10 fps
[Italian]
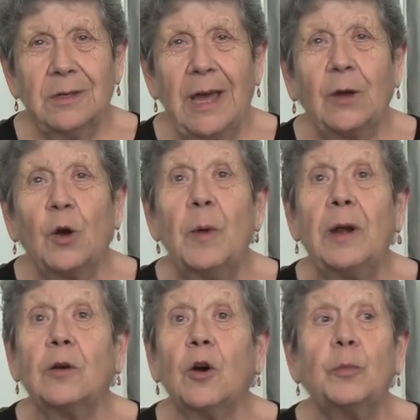è come
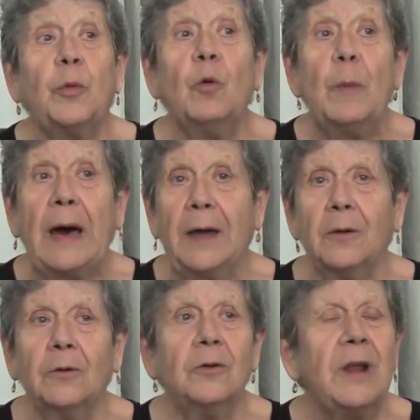il corpo
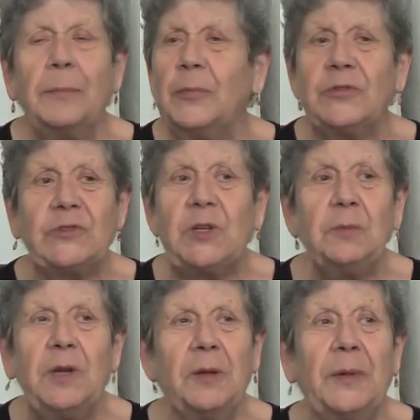umano, non è
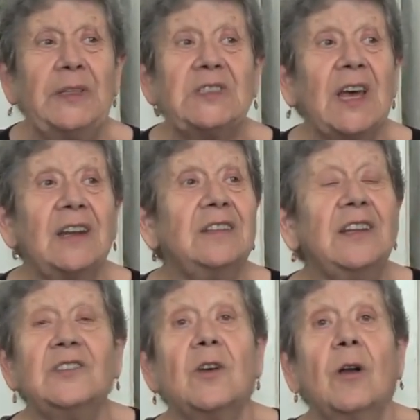possibile pensare di
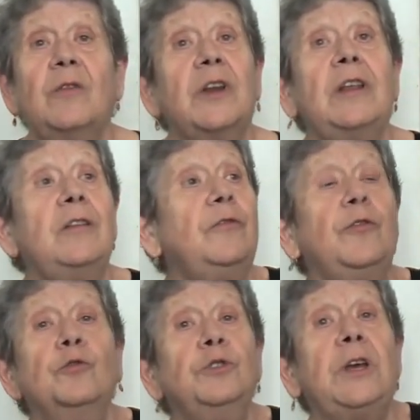risolvere i
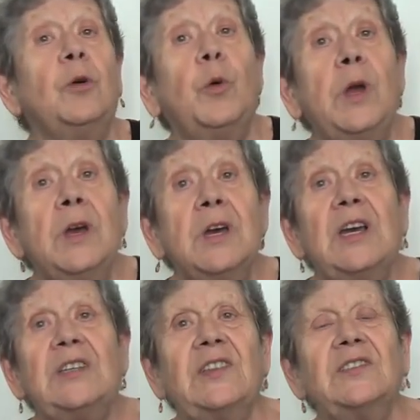rifiuti qui
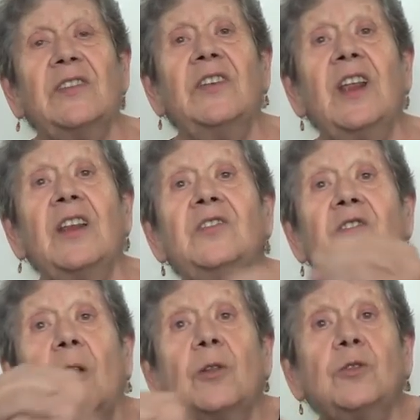senza avere
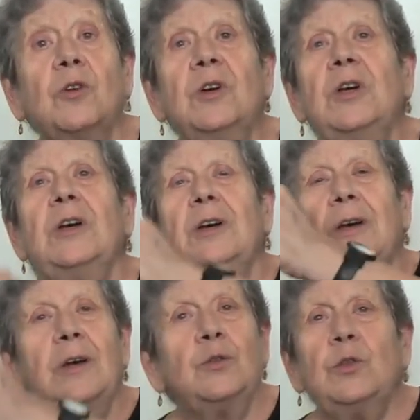risolto
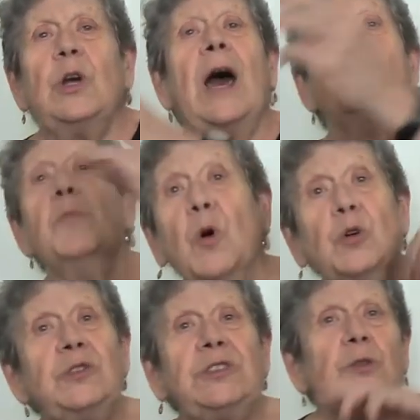a
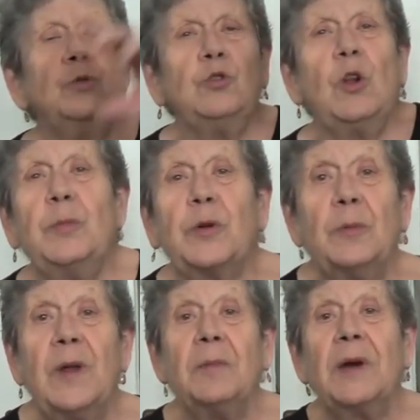monte tutto il
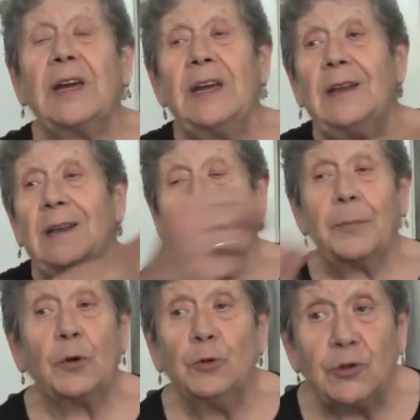problema che la
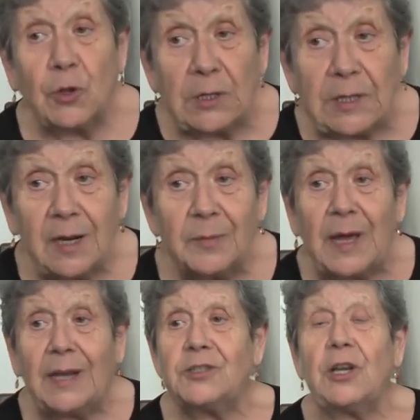produzione delle
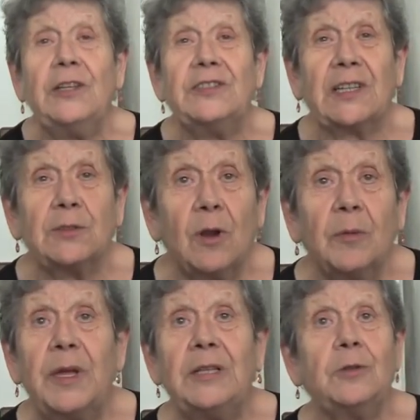merci,
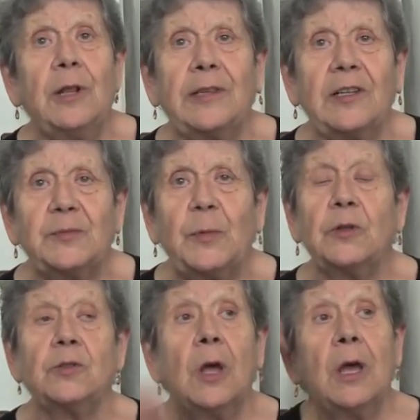l'iscatolamento, il
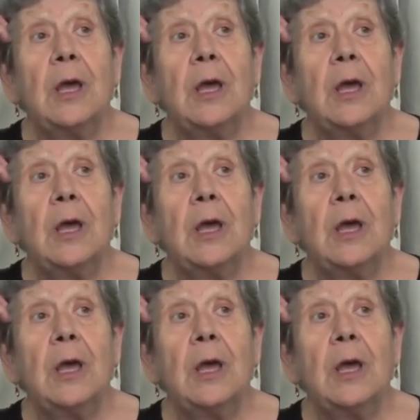trasporto.